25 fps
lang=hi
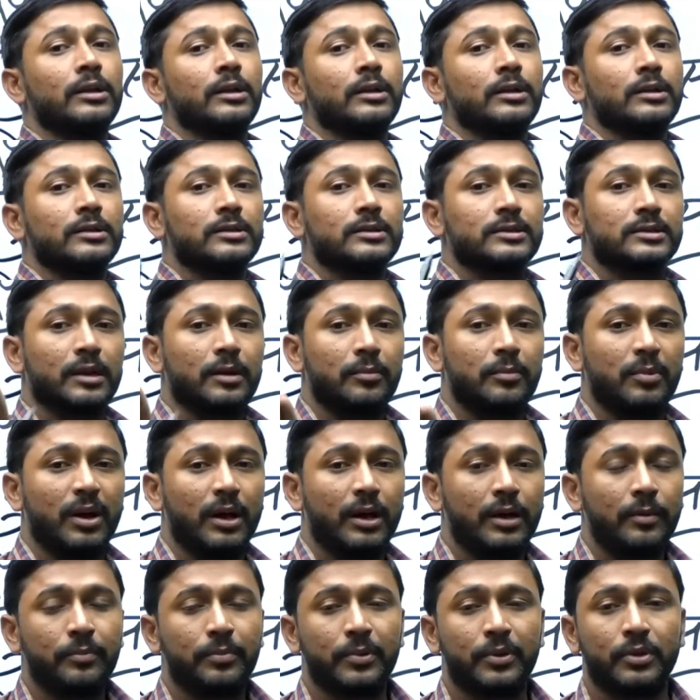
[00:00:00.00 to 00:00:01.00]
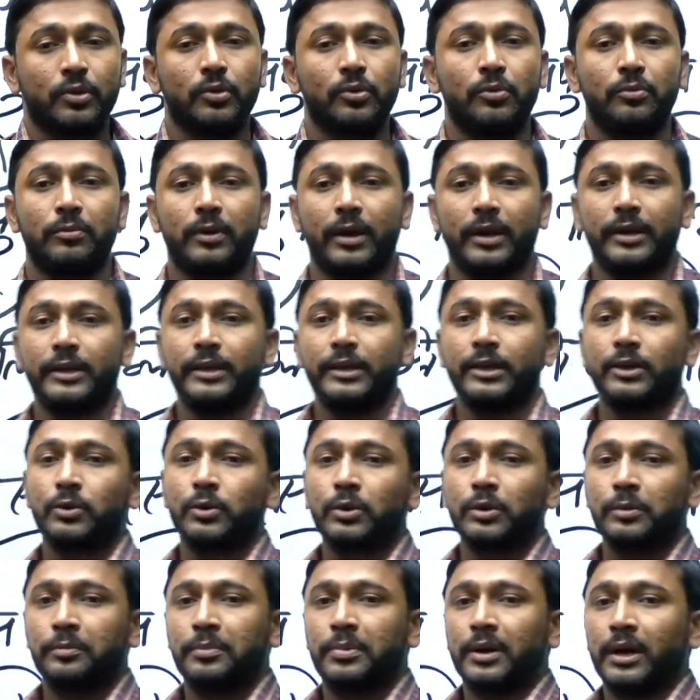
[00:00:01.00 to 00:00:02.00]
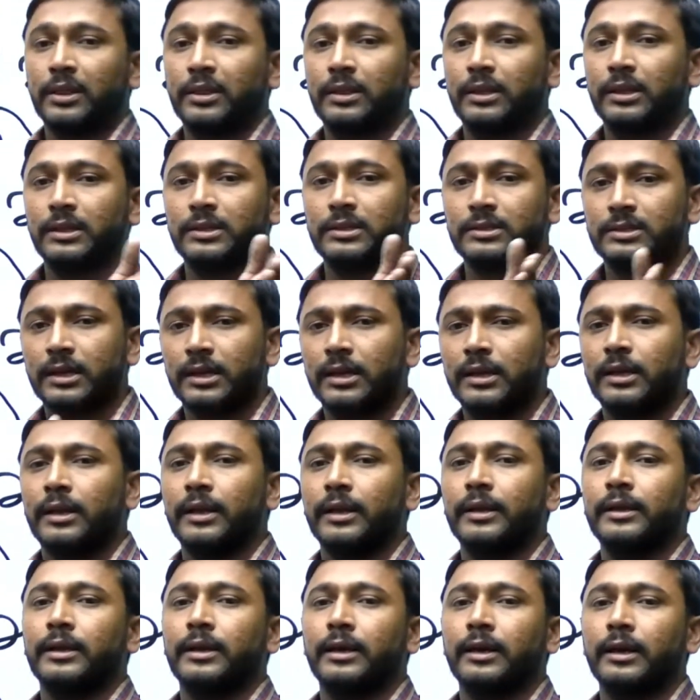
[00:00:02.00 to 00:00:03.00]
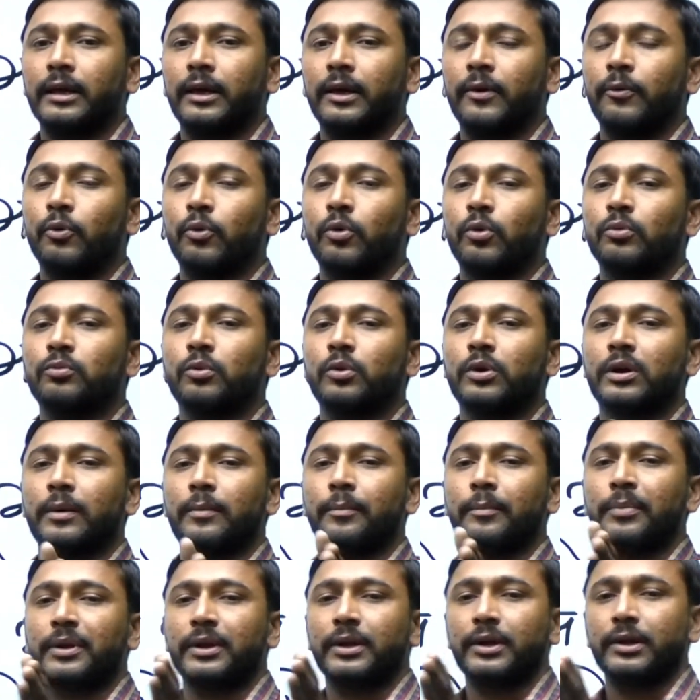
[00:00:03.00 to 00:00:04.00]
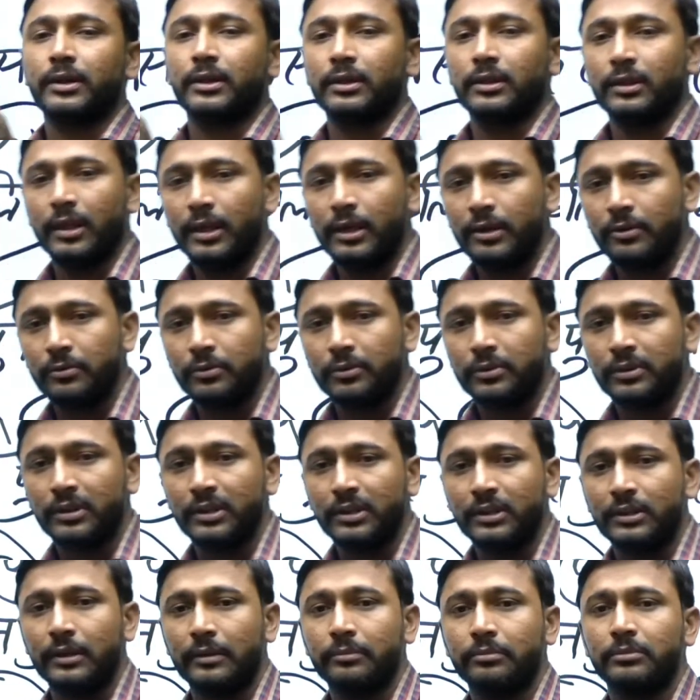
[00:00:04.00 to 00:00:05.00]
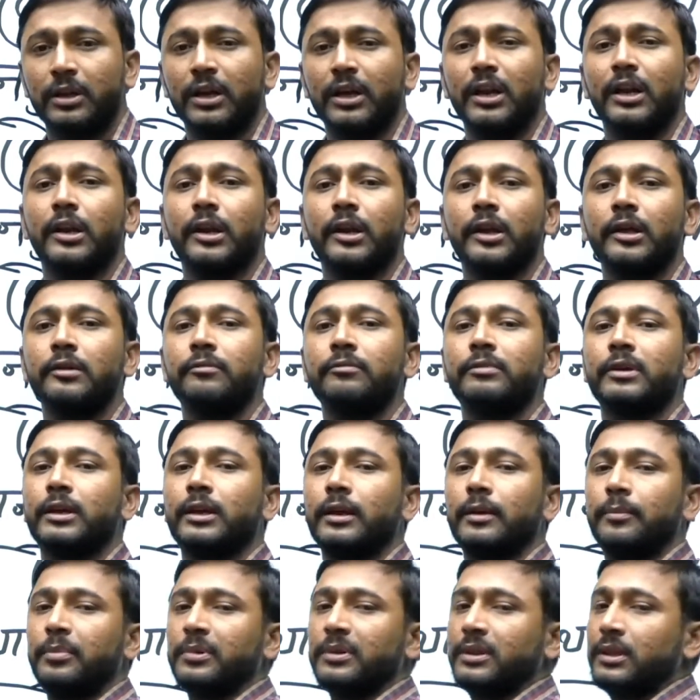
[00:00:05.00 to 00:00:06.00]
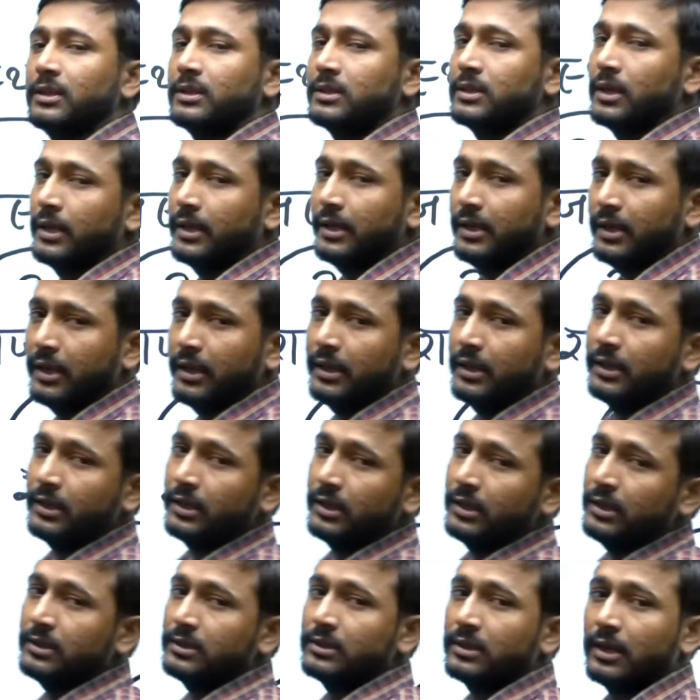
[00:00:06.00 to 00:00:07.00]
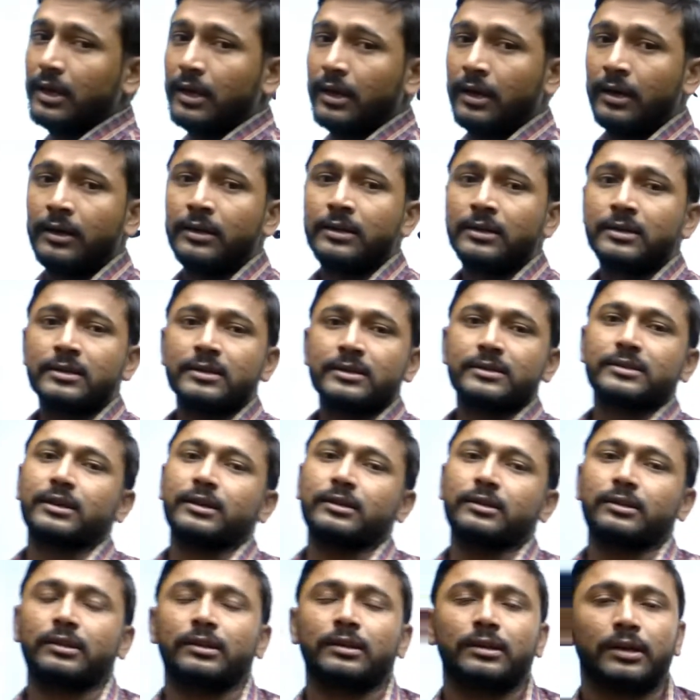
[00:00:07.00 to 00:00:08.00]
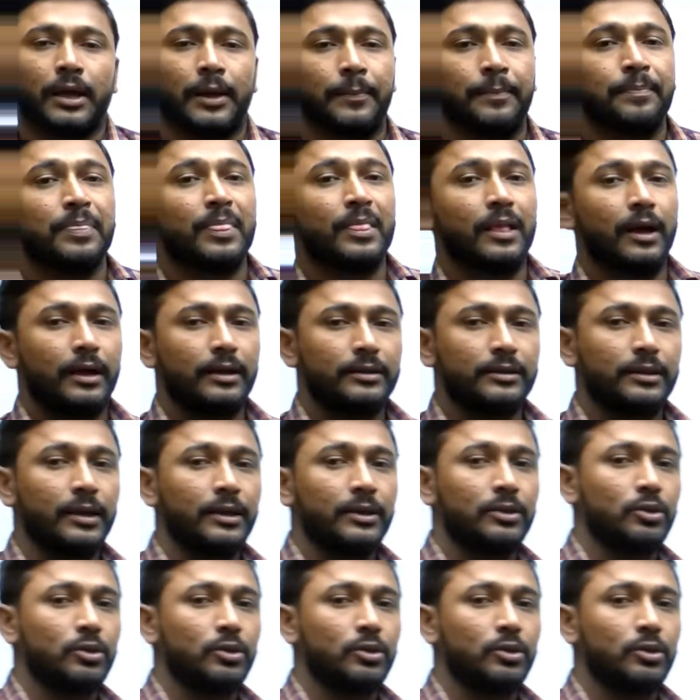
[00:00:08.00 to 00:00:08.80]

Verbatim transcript: समान पदों वाली कोई भर्ती चल रही है और वो कंप्लीट नहीं होती तब तक नई विज्ञप्ति जारी नहीं की जा सकती है अतः